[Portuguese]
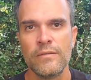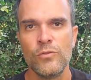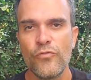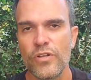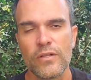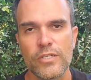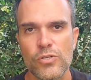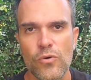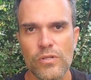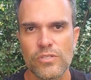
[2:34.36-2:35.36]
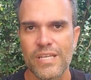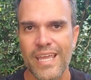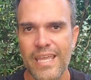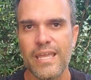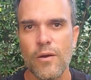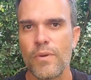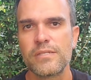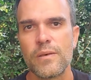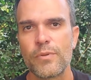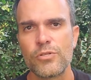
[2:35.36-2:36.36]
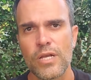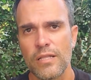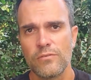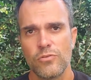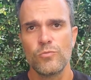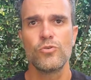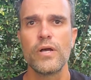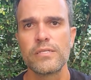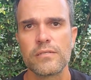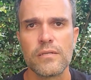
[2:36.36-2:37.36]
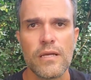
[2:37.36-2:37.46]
no final das contas, quem realmente sai é prejudicado somos nós,